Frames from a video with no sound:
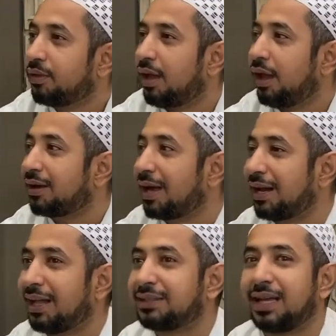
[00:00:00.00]
ya,
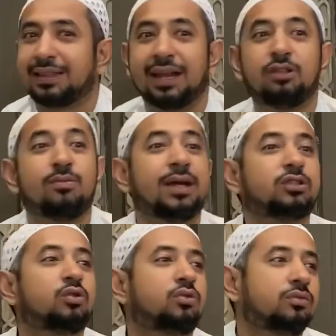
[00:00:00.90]
karena setan itu
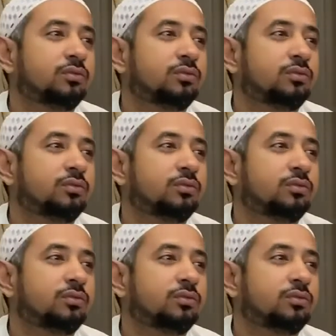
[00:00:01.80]
masuk